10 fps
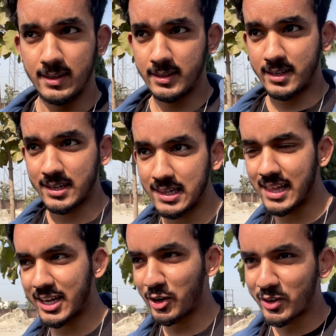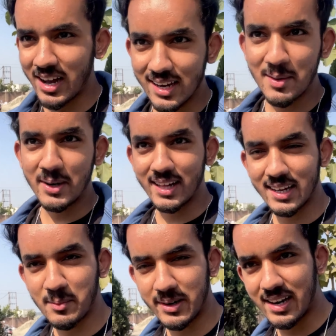स्ट्रगल देख रहे हो कहाँ कहाँ
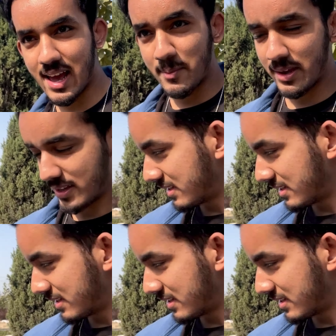भटकना पड़ रहा है हमें